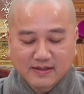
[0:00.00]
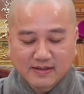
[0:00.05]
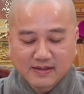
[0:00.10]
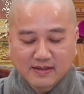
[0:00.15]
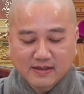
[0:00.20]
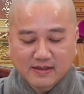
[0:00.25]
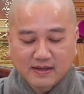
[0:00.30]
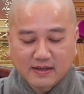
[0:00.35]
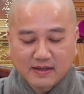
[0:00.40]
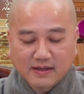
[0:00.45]

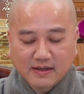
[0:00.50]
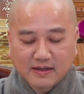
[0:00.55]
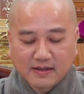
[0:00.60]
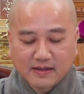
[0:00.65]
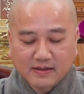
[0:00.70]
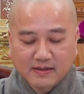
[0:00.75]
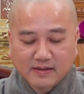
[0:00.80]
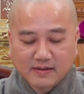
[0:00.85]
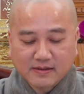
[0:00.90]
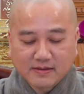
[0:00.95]

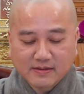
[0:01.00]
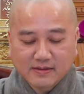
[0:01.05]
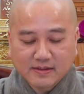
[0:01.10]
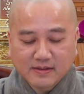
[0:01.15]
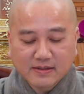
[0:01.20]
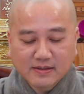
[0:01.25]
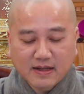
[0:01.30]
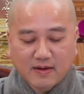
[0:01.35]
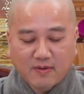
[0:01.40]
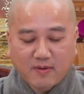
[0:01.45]
à,
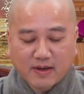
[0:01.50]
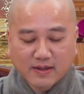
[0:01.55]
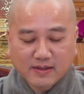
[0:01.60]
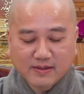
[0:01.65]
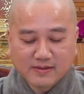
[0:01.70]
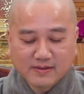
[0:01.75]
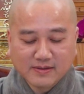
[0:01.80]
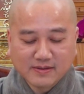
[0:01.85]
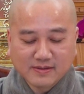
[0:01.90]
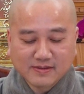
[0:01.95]
tức là Hòa
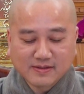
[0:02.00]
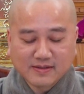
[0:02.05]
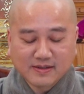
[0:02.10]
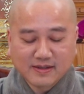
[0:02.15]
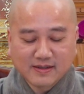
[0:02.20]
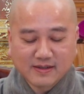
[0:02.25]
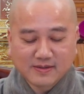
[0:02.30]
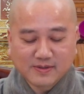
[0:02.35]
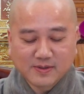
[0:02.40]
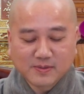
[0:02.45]
Thượng
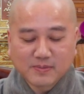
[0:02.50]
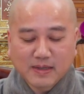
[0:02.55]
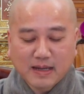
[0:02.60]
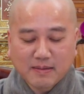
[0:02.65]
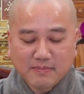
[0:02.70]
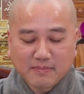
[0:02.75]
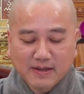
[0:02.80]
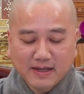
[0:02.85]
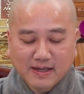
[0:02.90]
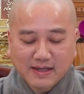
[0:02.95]
Trúc
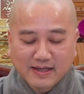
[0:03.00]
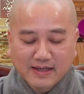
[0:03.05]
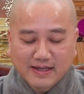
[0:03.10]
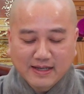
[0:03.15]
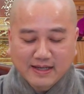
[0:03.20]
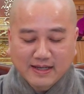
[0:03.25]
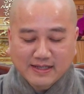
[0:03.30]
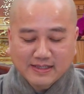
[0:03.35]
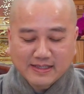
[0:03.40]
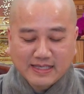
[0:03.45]
Lâm á,
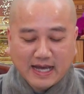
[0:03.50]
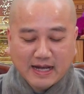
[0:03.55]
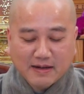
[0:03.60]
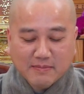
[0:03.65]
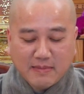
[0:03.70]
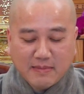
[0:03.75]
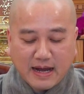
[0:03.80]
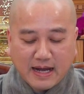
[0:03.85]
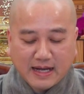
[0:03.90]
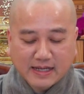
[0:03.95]

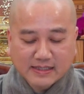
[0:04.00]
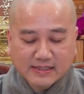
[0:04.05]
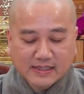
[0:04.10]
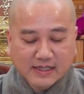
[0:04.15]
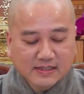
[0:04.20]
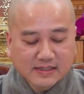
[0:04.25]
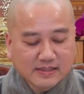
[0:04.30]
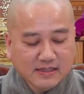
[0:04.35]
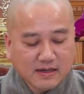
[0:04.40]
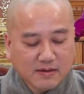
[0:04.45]
giảng bài
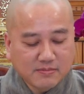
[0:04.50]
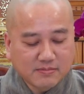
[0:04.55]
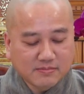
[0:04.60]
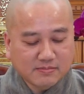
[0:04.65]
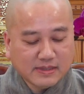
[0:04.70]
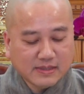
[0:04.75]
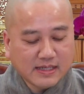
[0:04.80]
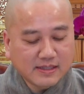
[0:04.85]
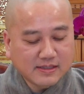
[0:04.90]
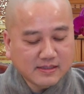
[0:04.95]
Chân
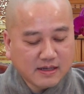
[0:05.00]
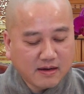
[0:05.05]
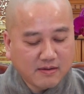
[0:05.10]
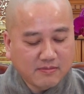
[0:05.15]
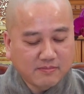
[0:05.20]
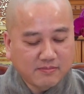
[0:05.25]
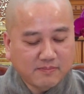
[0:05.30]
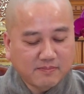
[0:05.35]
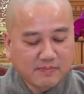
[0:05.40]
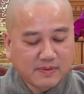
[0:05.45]
Không Tánh
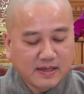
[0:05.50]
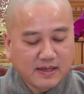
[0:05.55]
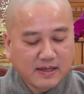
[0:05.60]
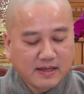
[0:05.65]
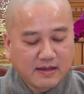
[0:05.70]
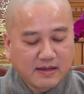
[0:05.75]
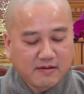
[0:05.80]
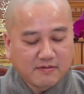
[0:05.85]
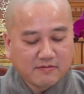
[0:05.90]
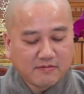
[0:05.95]
Không,
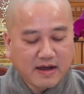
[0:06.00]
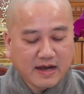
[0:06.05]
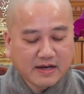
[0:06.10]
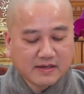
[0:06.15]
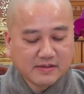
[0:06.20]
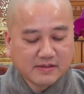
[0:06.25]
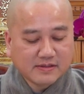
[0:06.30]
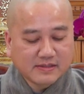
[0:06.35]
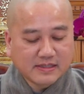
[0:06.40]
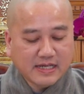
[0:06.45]

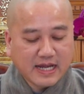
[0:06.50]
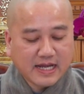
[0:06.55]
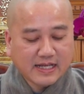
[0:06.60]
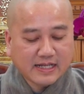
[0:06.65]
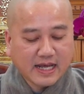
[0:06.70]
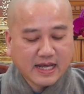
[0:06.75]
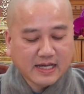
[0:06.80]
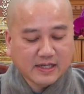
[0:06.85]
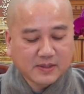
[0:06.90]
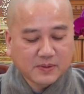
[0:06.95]
và được
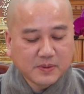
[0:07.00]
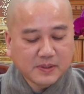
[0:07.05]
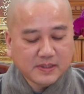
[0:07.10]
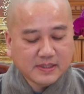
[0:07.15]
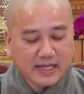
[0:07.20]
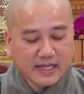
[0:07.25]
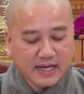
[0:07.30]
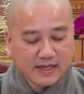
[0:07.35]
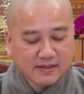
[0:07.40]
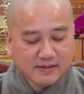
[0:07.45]
nghe thầy
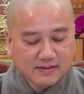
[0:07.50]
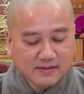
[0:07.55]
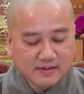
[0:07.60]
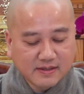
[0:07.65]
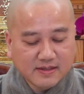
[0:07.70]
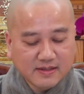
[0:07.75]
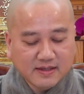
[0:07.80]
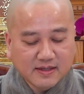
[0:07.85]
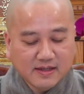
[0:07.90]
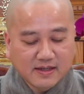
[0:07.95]
thuyết giảng
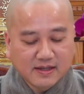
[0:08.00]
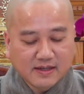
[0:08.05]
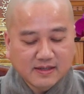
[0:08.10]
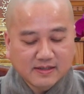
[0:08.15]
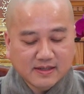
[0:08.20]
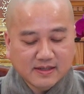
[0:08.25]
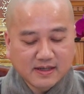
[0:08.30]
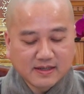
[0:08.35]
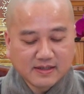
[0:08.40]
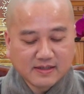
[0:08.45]
nữa,
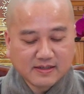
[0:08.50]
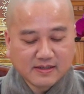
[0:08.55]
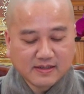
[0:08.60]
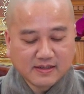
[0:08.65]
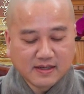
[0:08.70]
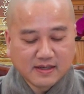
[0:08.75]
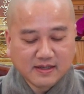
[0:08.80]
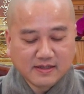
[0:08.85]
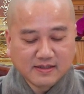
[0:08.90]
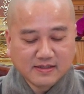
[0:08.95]

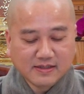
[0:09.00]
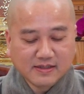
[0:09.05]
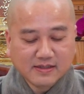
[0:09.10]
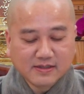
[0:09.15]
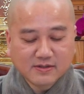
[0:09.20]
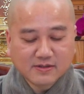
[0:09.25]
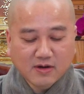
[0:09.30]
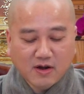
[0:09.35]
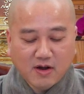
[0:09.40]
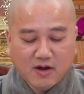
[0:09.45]
thì hình
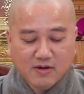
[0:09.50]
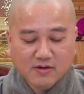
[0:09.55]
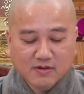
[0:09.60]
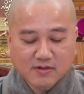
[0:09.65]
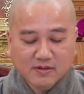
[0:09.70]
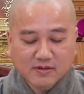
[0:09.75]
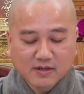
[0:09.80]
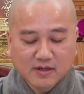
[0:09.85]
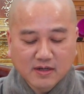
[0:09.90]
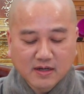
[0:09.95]
như
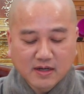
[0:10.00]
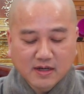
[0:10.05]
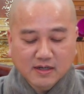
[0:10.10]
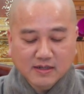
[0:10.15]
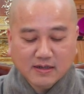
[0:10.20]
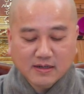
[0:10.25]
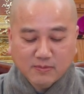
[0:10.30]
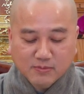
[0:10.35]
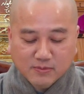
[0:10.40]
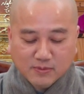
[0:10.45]
con
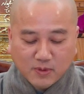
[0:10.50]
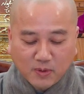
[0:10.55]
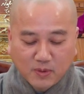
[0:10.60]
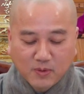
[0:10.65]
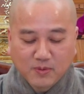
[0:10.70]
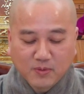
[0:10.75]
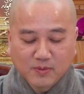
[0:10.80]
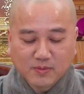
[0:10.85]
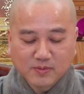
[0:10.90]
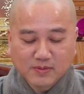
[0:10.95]
không
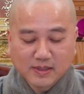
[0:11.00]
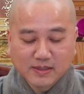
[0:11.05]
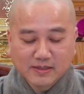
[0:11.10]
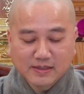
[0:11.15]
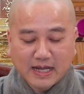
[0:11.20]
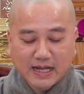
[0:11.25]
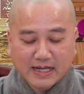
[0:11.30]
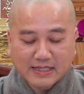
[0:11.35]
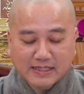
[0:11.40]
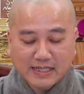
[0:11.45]
tu
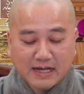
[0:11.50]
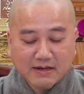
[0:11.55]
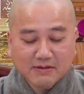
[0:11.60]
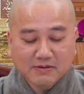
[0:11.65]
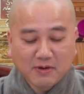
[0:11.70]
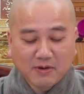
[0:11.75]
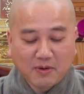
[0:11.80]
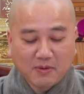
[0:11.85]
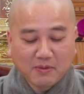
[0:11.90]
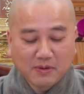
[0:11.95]
nhưng đã
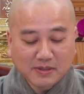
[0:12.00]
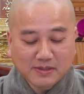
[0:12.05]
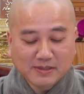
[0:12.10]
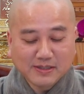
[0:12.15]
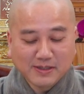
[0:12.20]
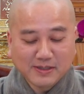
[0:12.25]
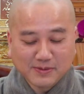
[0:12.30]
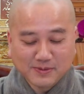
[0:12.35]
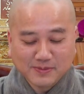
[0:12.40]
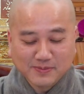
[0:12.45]
giác ngộ
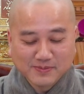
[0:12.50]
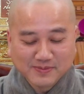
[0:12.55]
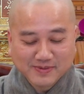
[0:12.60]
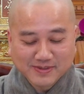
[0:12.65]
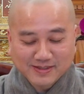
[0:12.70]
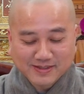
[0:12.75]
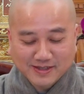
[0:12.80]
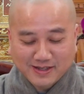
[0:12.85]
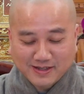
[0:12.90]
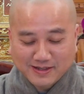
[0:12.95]
ít nhiều.
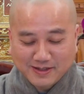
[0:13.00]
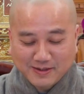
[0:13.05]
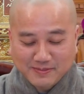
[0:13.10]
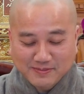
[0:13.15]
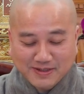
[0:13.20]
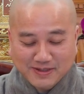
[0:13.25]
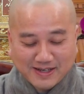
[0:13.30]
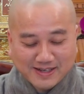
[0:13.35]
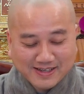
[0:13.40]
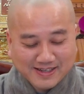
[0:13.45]
Ghê
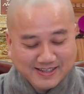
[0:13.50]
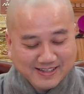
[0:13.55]
gớm ha.